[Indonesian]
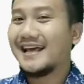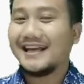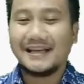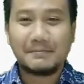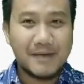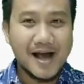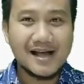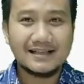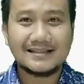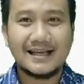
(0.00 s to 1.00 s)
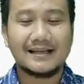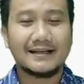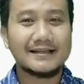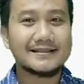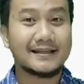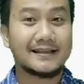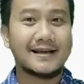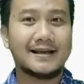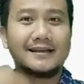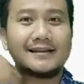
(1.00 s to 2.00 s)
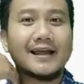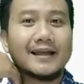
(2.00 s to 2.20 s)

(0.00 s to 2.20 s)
In bahasa Inggris ketika kita